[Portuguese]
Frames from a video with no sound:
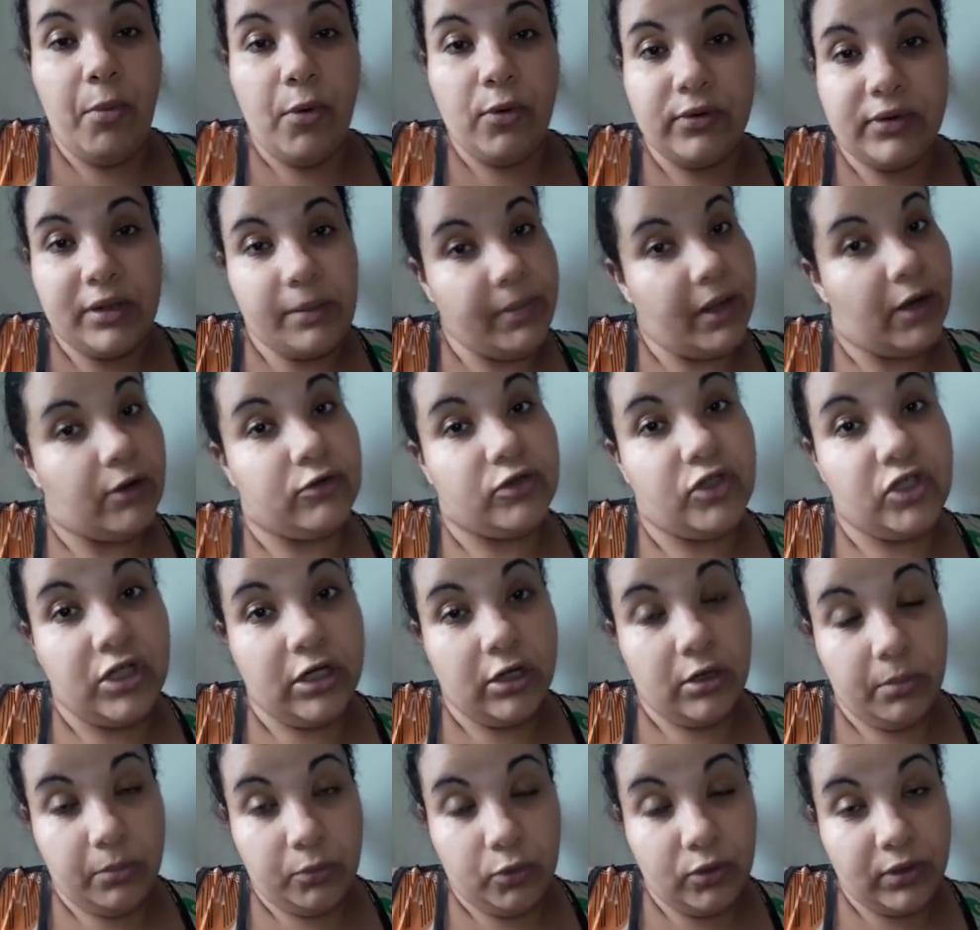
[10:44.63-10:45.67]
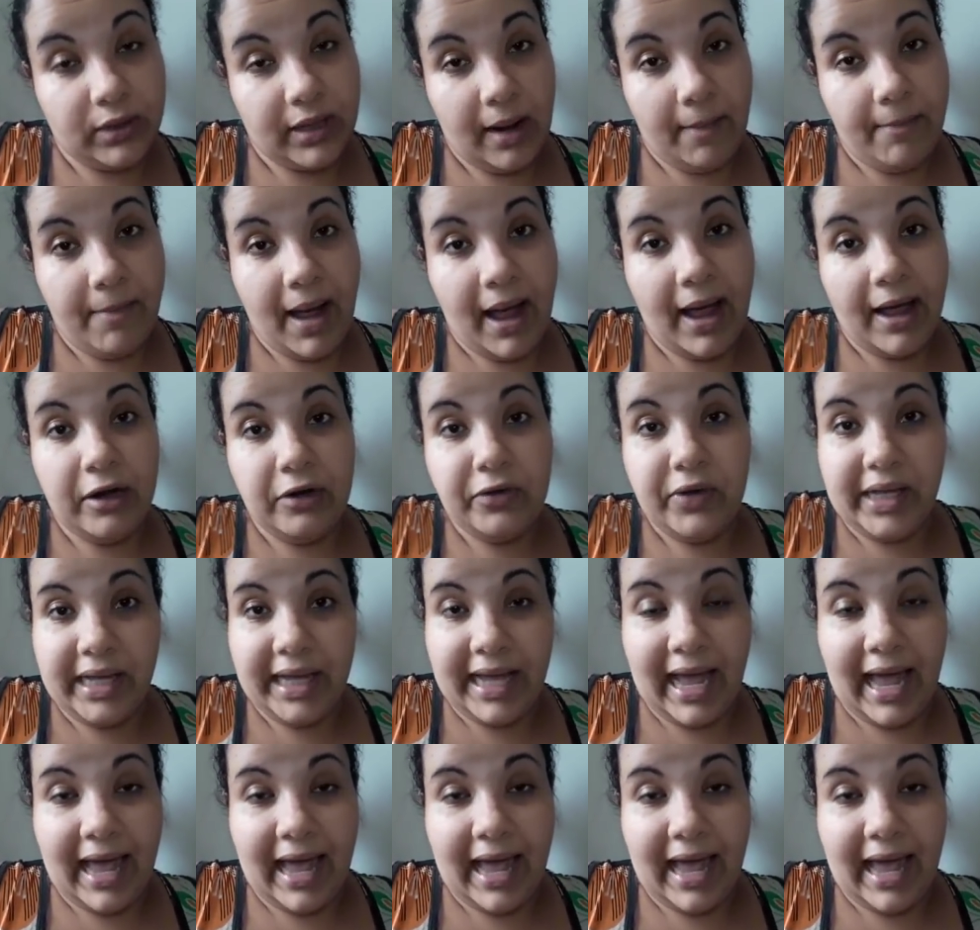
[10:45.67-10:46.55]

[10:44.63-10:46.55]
um pouco da minha rotina no trabalho e em